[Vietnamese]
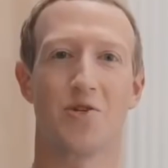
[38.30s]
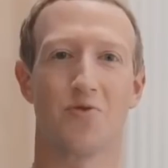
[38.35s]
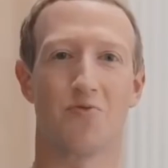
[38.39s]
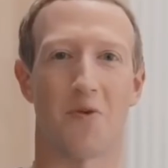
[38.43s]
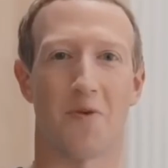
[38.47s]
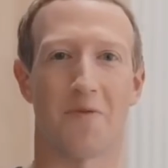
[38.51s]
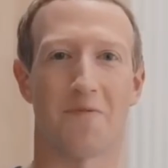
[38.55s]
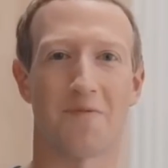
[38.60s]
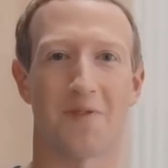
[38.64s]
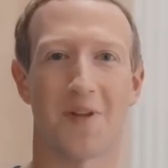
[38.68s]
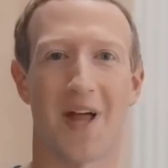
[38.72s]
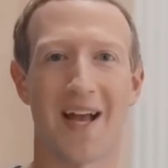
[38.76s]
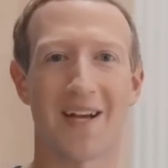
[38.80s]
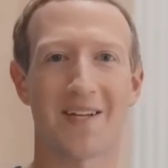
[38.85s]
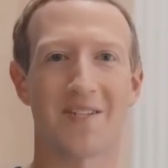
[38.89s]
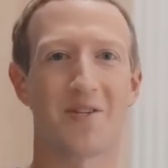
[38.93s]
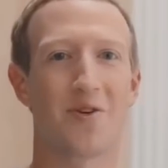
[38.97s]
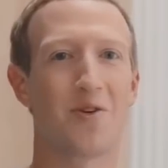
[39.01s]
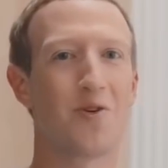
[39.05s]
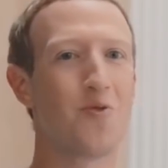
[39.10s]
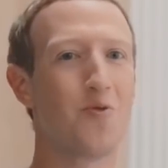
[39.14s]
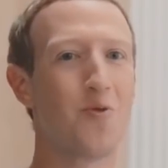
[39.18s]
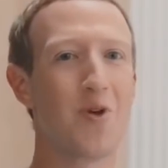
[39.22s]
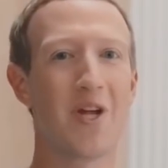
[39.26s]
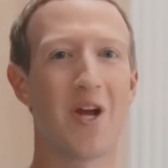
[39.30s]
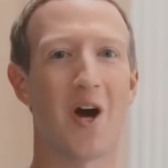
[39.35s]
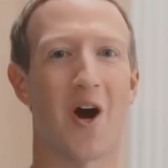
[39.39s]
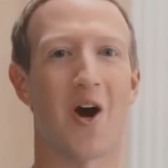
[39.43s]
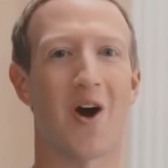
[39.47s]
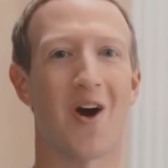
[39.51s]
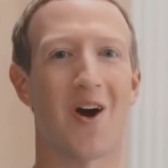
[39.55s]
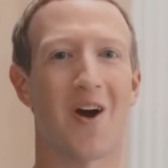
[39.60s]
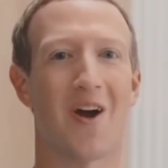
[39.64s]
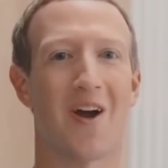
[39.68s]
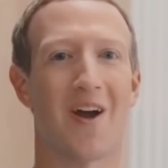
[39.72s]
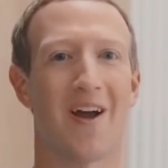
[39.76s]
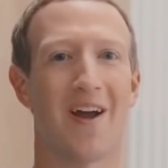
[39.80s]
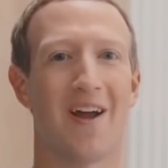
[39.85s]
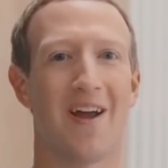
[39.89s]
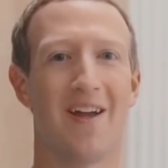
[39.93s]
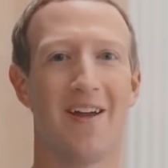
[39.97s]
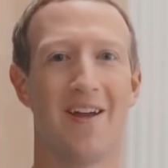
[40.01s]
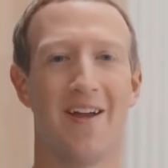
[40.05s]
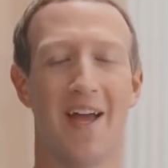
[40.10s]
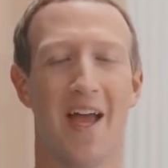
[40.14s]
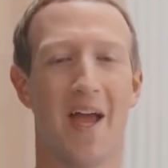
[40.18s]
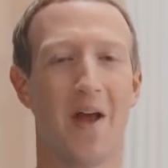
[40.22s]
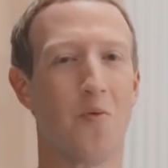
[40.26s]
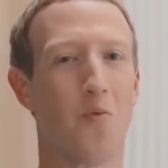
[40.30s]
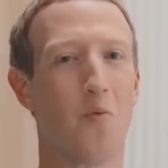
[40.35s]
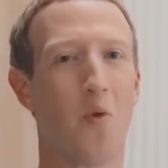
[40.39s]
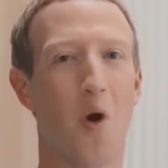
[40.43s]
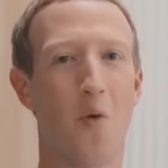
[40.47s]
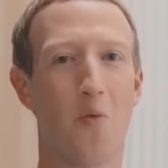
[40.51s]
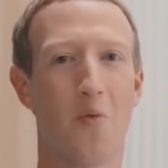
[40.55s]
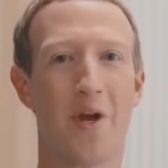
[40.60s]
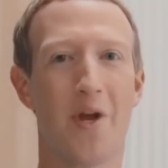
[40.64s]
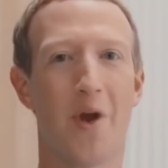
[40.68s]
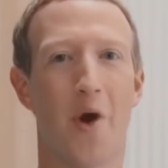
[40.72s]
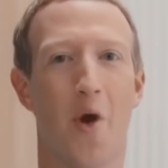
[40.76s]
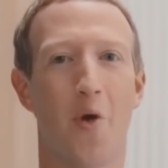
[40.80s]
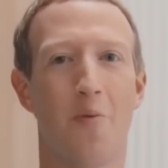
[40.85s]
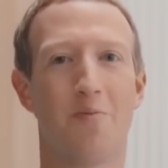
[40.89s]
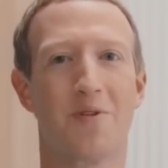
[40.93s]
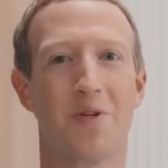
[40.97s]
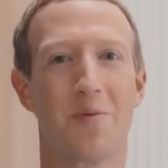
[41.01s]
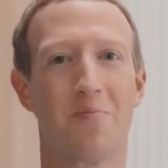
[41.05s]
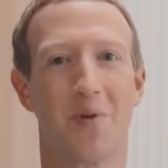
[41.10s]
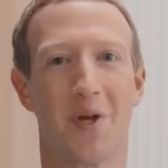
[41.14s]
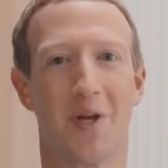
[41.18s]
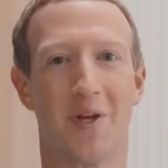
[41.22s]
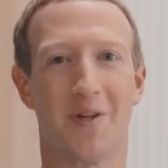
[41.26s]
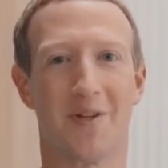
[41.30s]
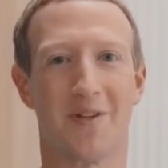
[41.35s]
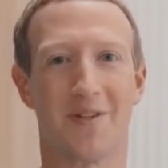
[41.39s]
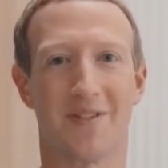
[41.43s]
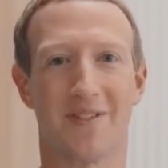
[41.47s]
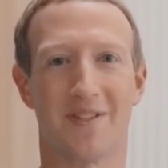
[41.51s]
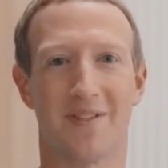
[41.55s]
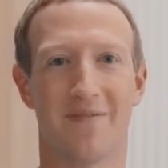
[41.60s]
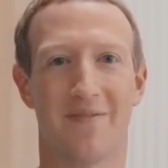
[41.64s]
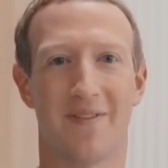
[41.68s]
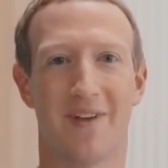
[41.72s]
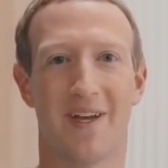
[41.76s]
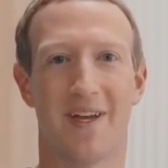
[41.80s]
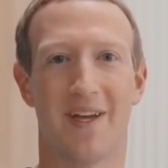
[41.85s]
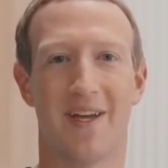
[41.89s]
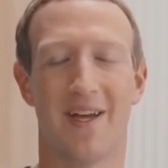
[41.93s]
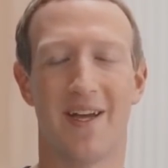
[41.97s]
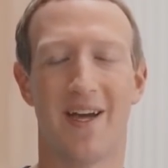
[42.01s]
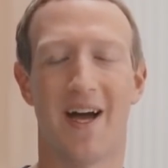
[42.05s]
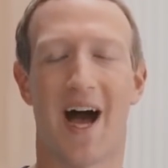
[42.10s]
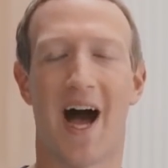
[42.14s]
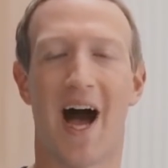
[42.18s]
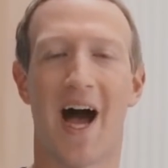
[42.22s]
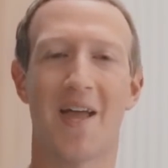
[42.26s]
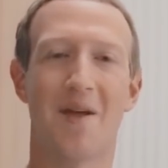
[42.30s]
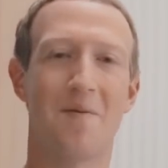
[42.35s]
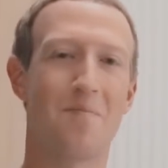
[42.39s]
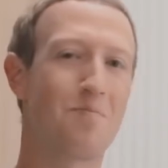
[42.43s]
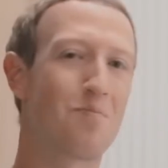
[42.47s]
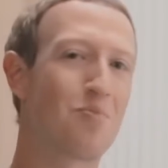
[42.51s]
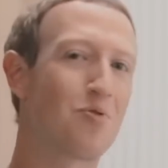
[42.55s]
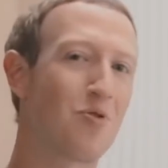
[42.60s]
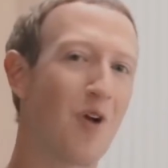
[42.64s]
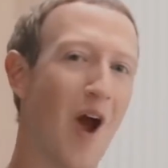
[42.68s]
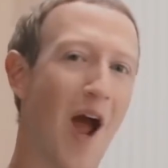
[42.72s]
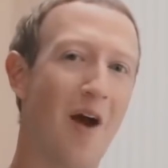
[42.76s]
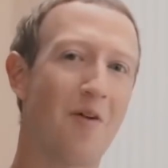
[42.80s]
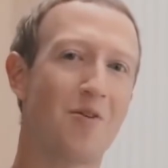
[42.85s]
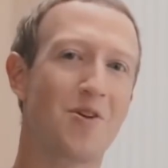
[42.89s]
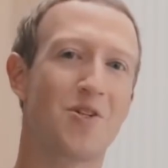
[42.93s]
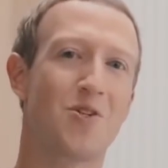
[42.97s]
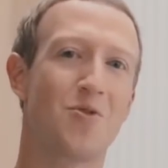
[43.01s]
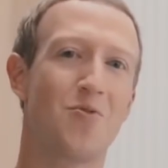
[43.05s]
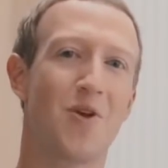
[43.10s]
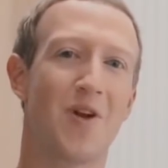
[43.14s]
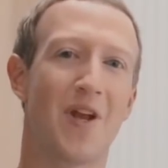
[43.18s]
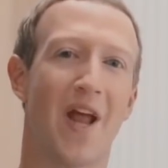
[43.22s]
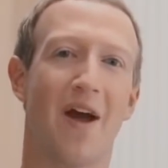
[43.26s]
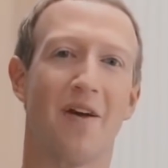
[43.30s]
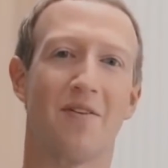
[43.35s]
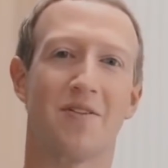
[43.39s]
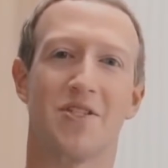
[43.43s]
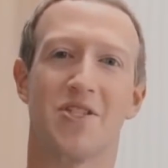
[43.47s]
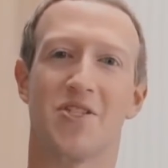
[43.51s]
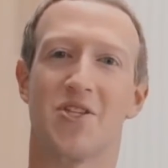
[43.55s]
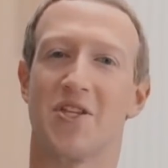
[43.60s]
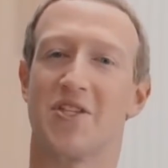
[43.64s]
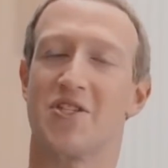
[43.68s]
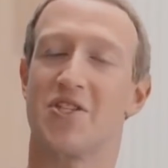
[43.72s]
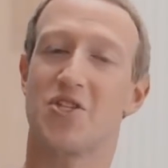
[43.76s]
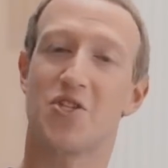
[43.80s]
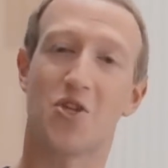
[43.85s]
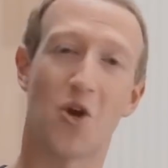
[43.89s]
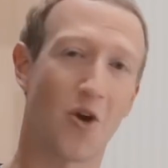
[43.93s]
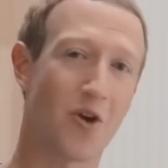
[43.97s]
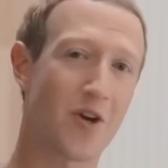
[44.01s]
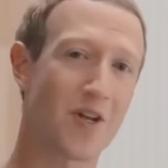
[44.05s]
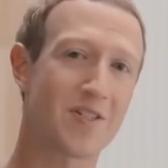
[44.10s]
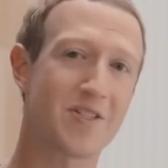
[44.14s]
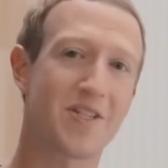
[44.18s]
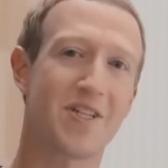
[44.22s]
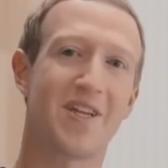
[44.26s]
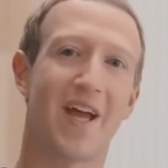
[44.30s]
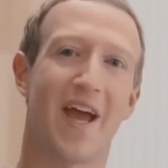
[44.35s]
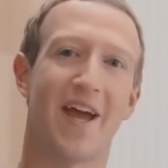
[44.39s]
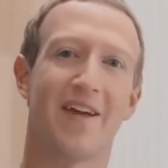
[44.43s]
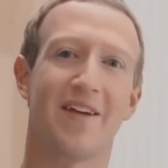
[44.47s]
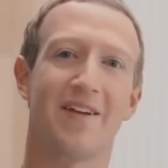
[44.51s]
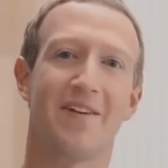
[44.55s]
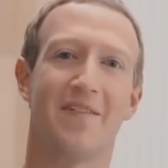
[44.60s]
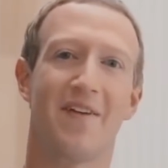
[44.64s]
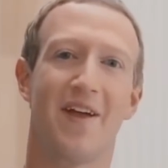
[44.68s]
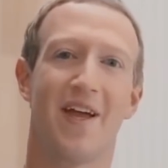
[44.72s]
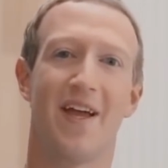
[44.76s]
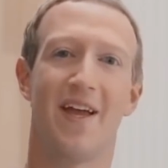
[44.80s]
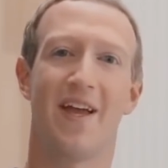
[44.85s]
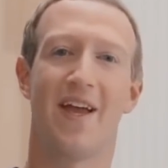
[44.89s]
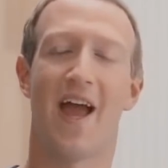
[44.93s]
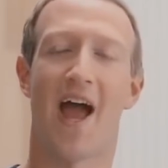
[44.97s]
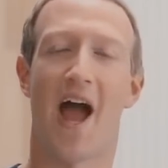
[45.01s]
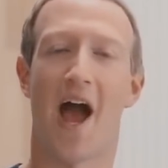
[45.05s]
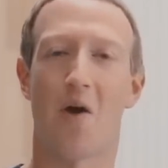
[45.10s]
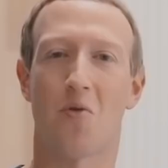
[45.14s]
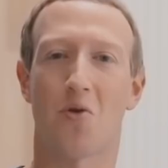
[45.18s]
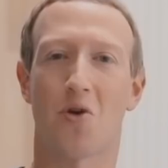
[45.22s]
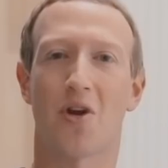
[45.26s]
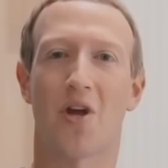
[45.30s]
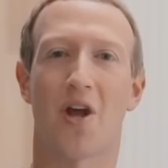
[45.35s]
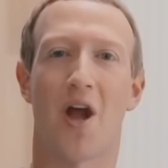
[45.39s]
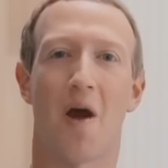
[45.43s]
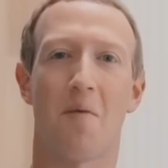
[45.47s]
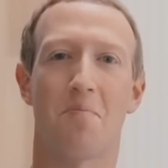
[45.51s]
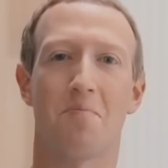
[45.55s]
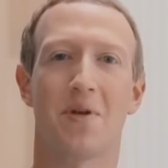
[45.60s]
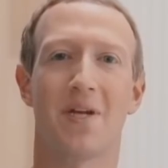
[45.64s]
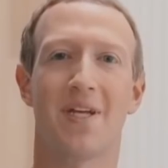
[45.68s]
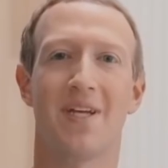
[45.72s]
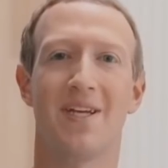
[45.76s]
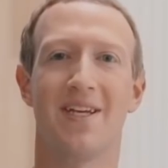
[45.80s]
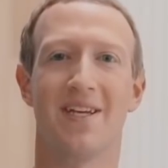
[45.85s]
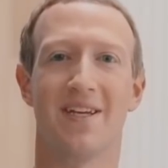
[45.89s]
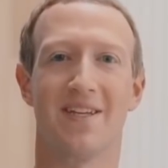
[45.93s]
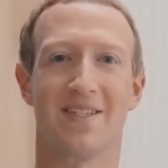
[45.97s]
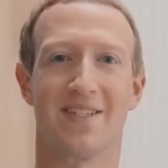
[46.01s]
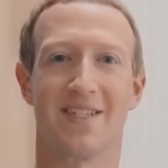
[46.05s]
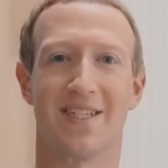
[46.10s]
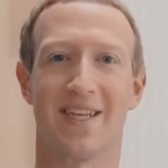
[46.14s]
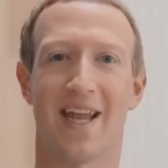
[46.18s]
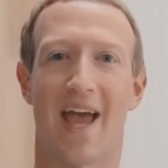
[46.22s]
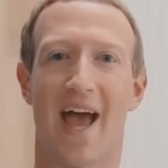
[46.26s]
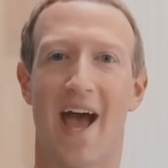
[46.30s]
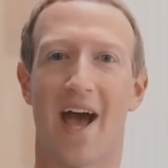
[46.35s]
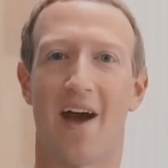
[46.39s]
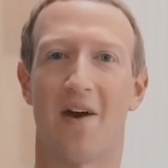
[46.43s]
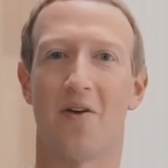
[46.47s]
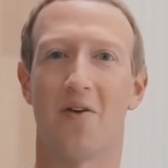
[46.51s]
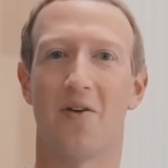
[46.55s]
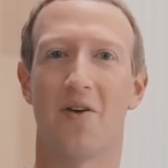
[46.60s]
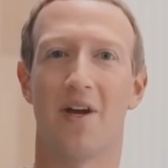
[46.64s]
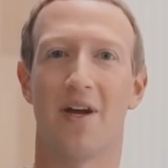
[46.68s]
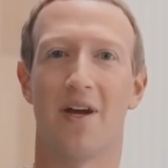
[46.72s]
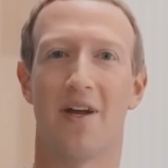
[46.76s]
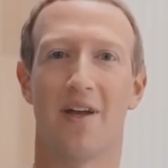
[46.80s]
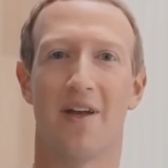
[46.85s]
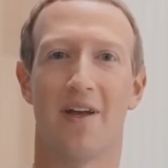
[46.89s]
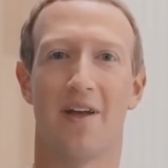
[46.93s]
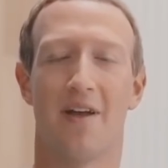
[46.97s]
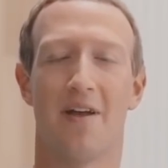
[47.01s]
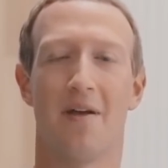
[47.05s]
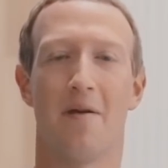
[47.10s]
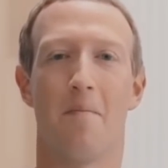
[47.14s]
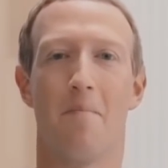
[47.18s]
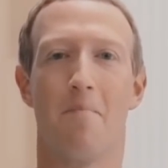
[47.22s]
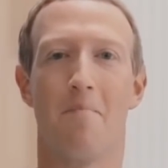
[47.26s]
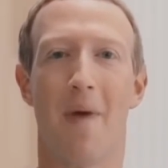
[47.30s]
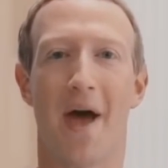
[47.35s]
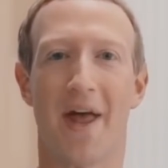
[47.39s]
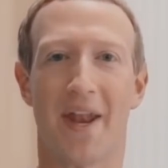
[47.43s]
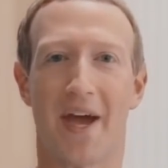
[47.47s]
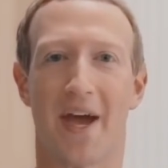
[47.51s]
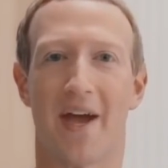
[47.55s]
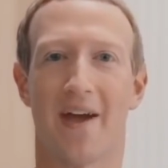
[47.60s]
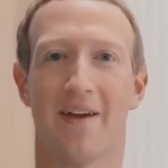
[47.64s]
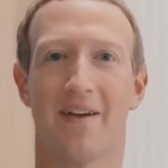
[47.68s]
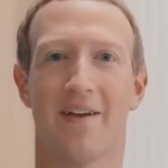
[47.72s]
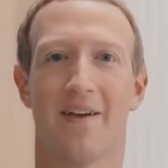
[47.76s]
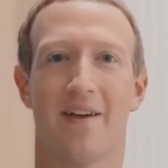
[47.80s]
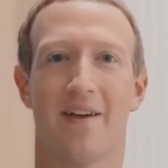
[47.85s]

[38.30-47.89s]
to reflect who we are and what we hope to build. I am proud to announce that starting today, our company is now Meta.